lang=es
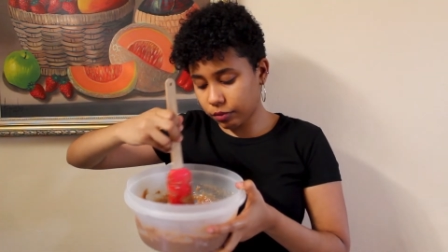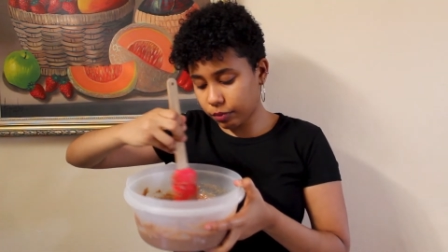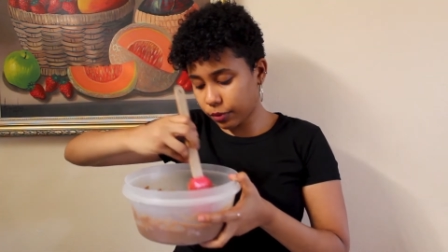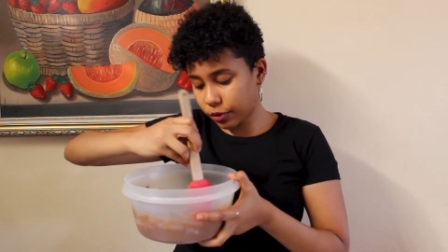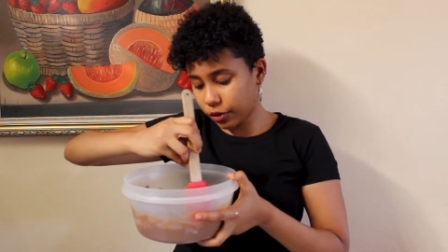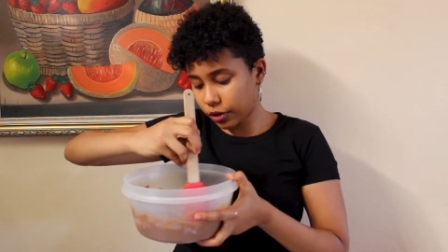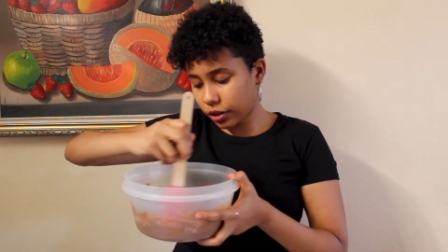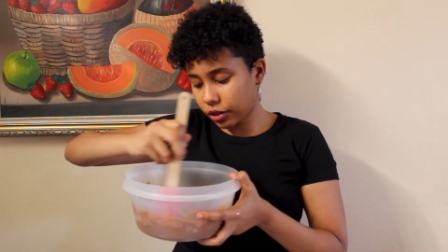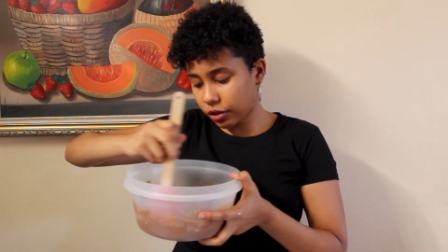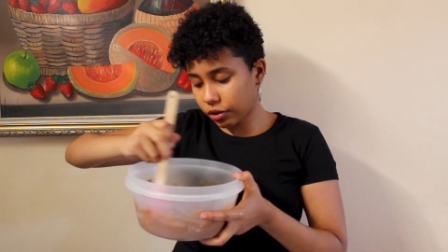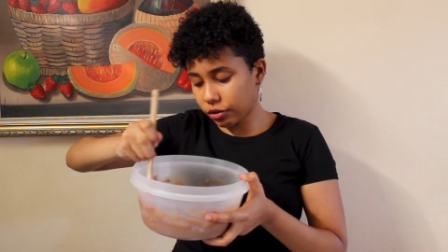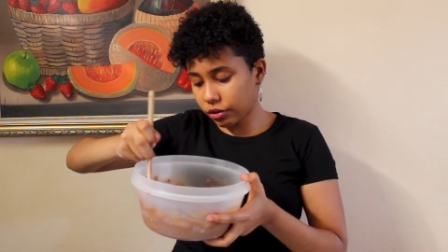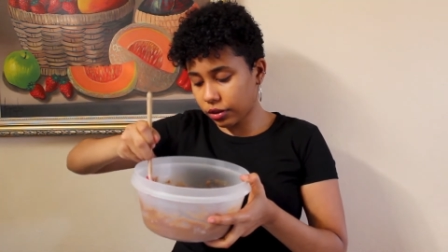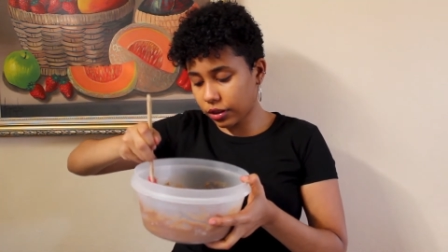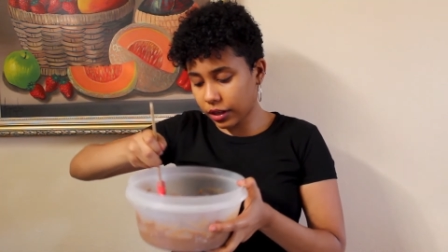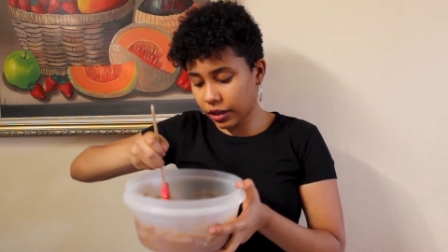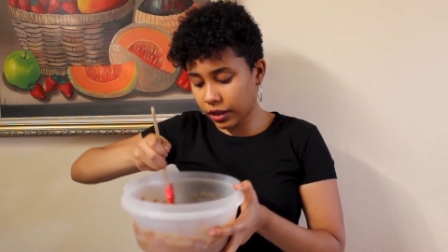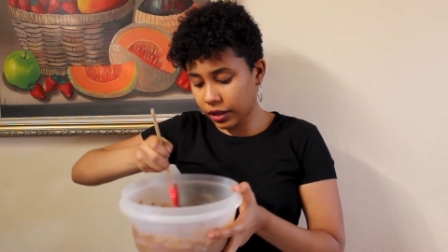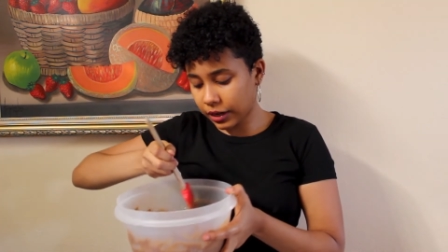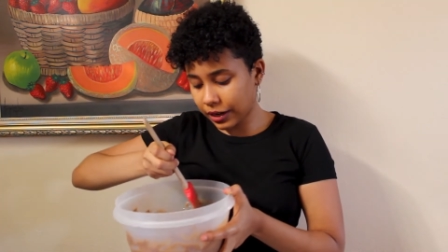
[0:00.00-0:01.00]
un poquito
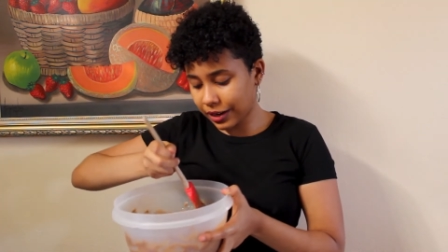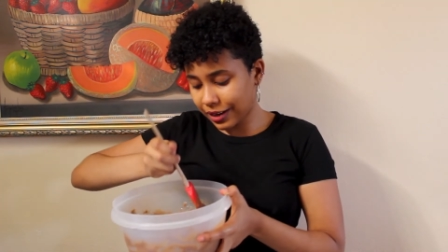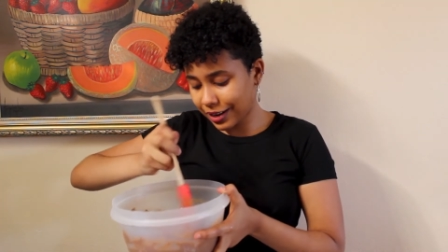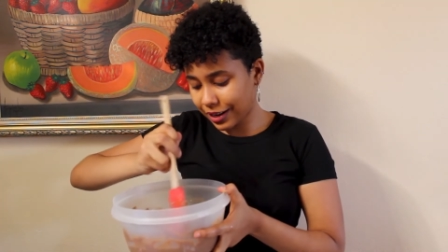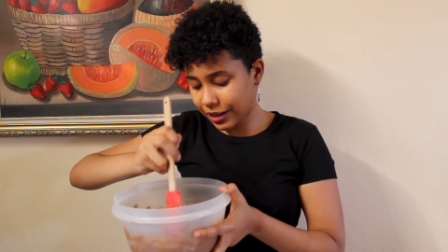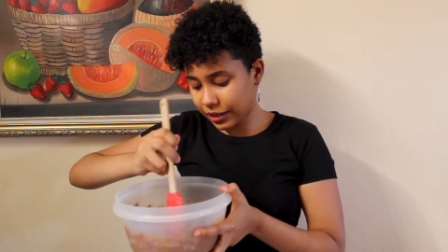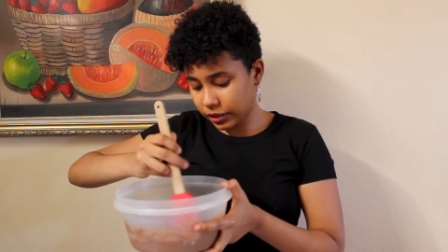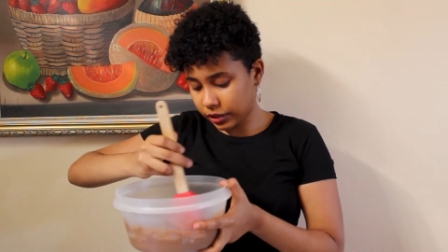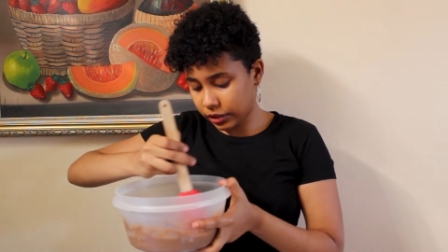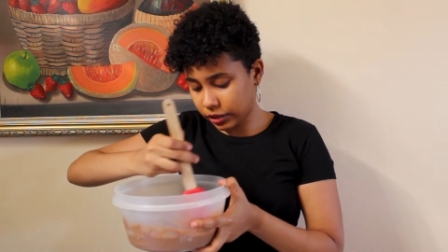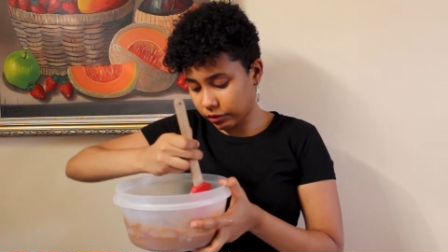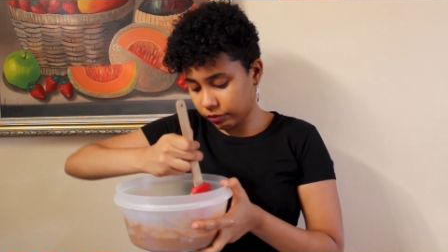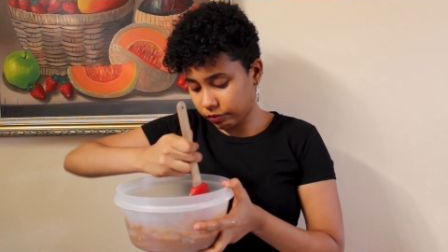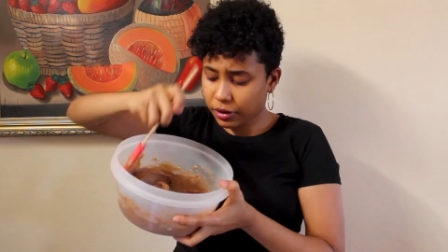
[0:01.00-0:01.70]
de leche,